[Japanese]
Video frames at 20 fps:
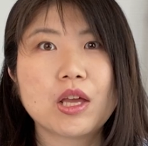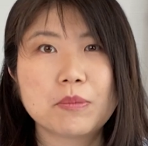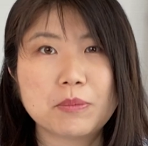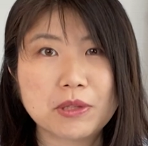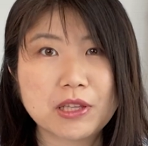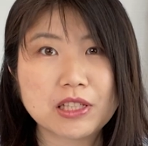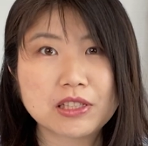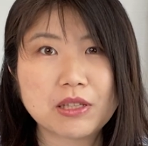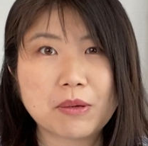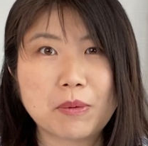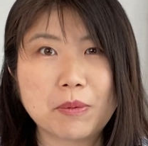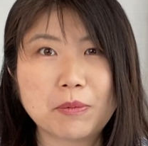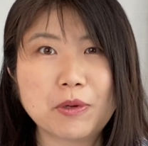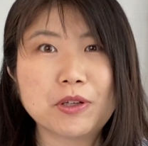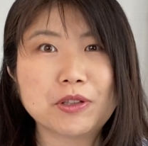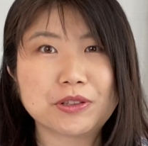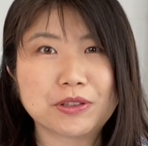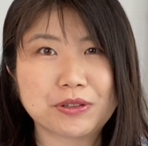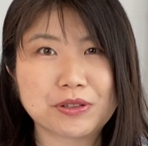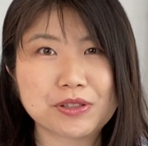皆様
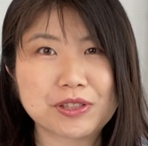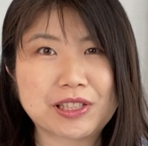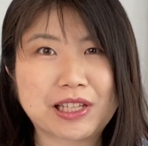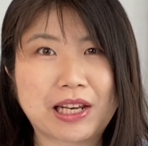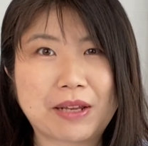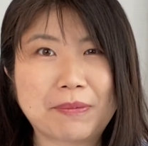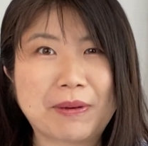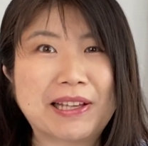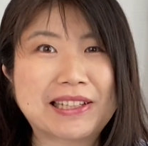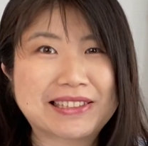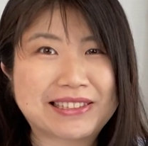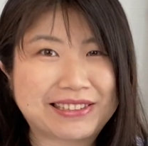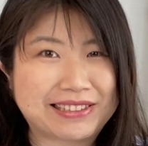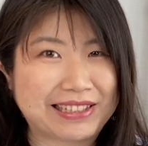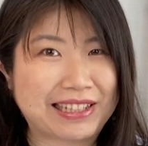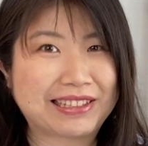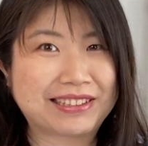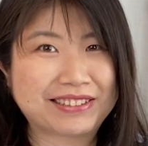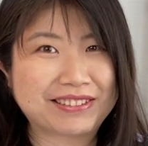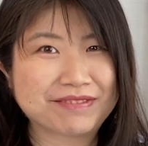もよろしければ
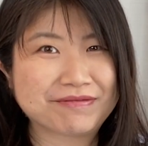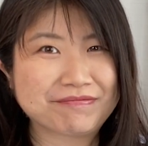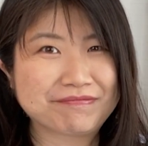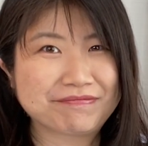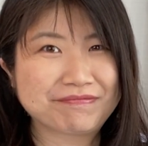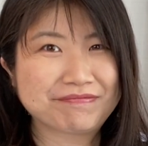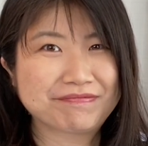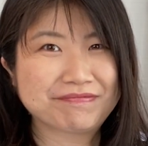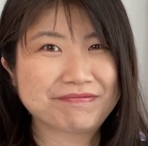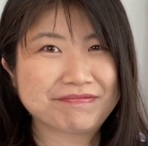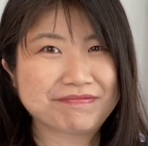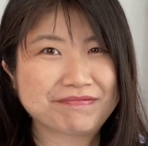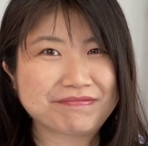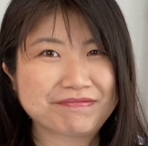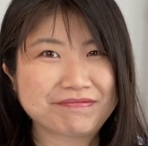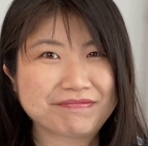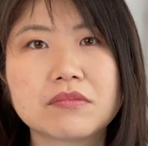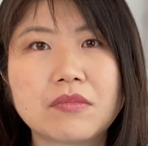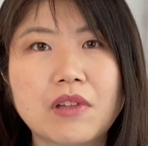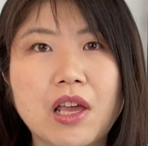ぜひ
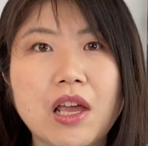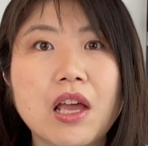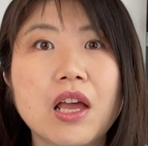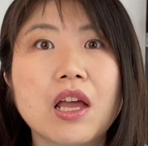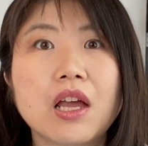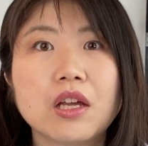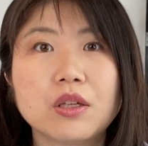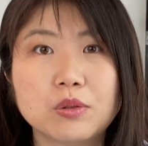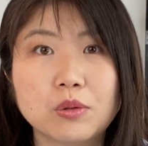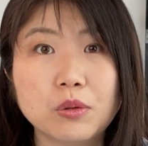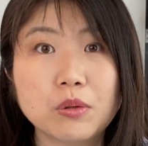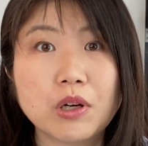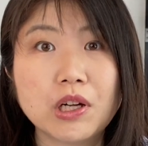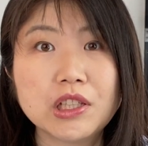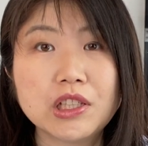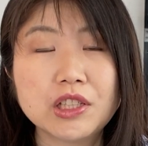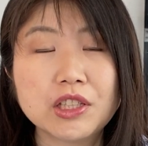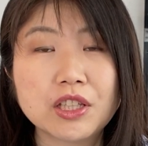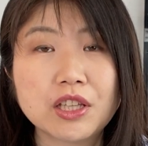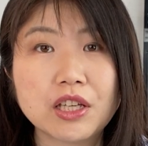動画
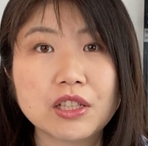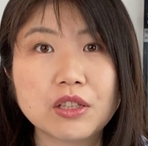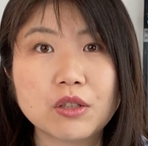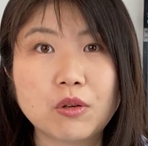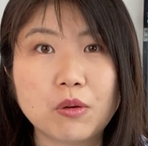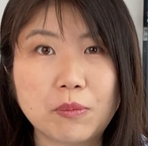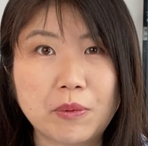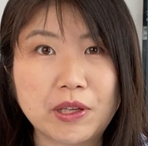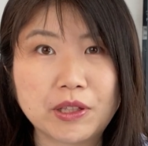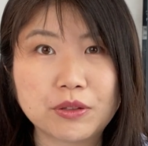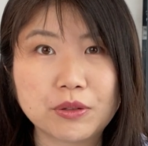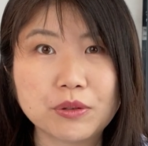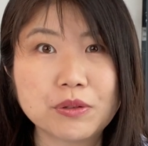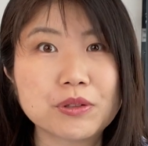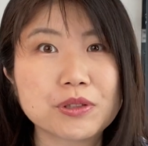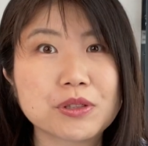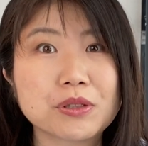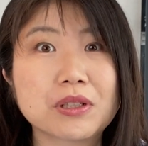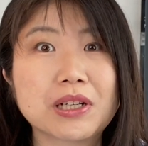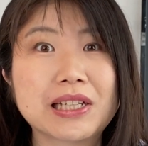にいただいたコメントを
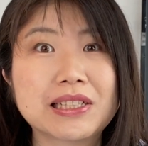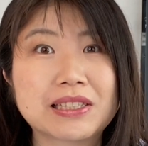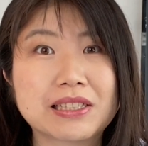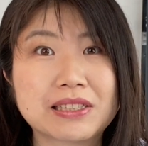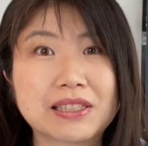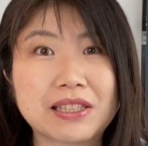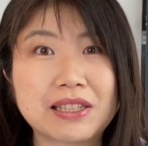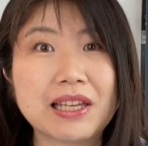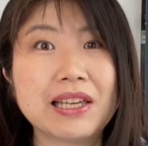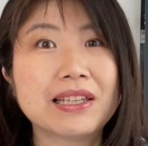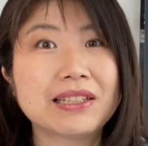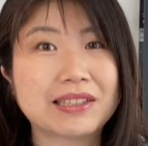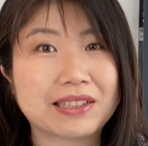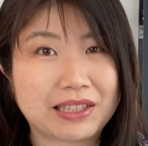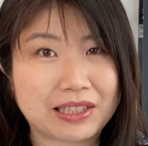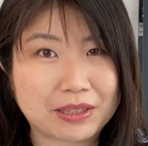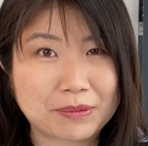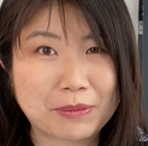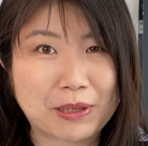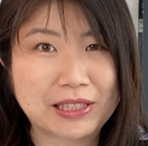ご紹介させていた
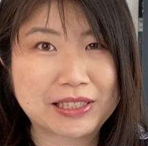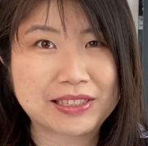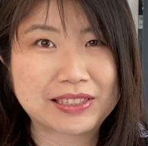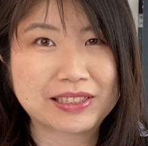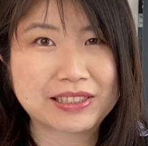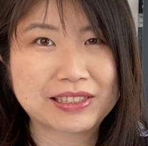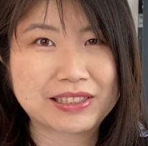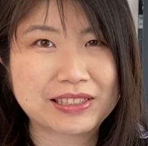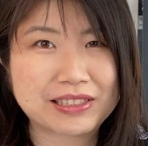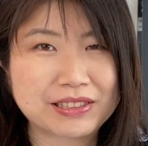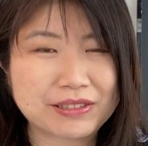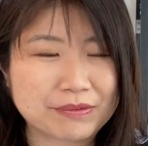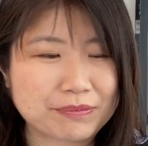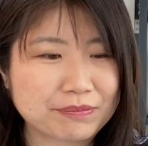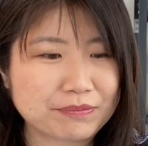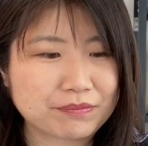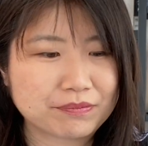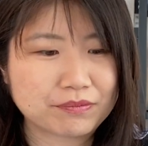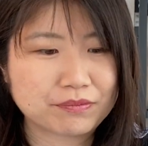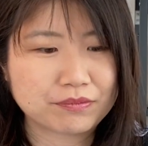だきます
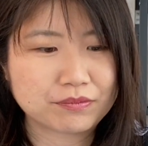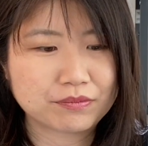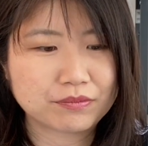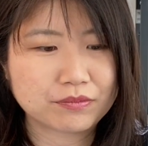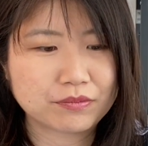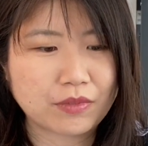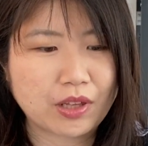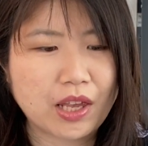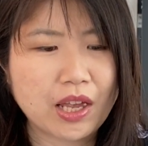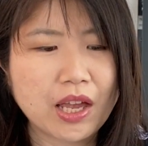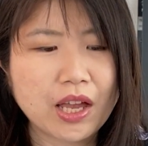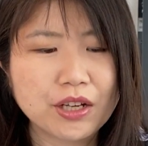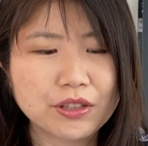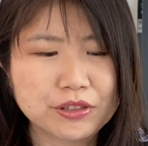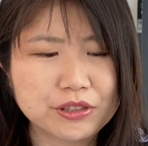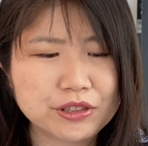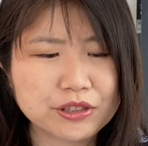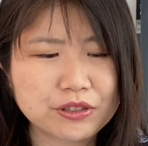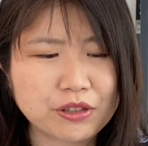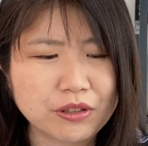
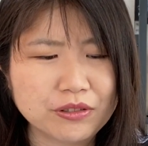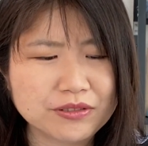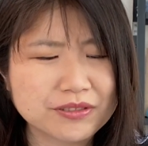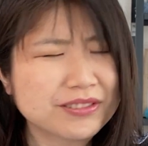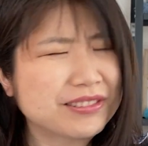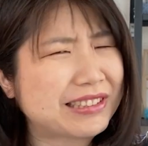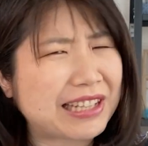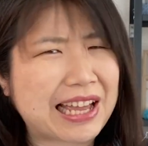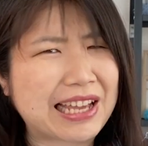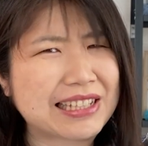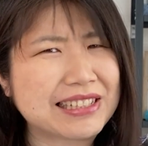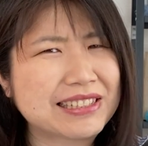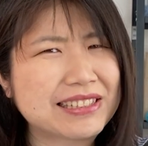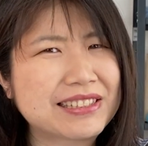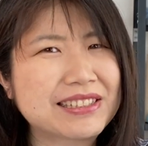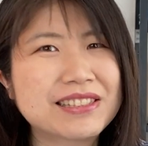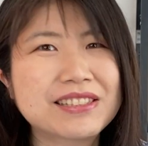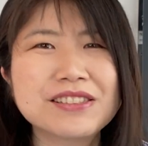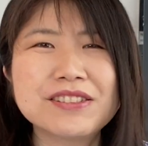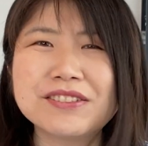
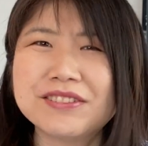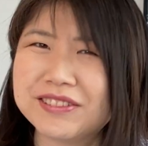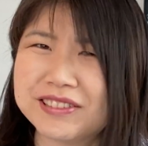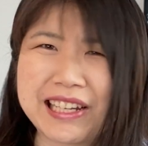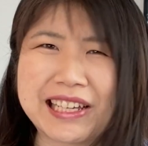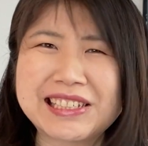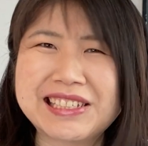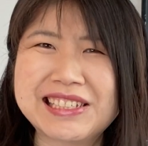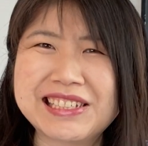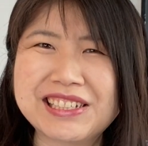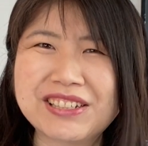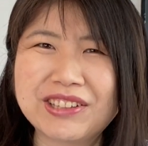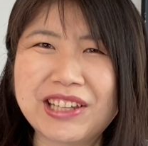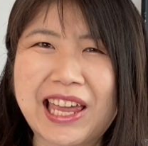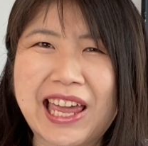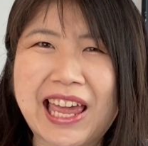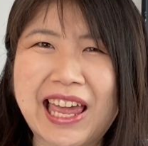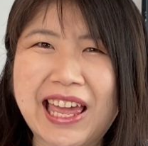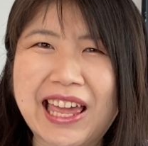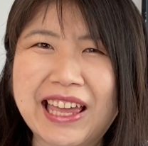フルコンナイス嬉しいよ
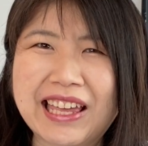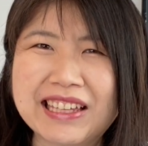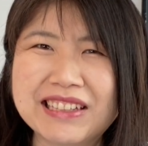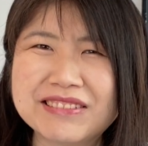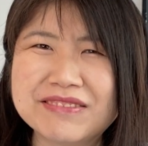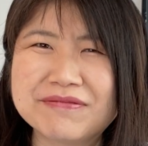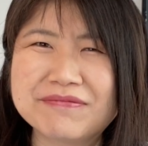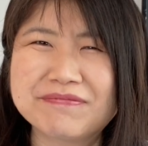ね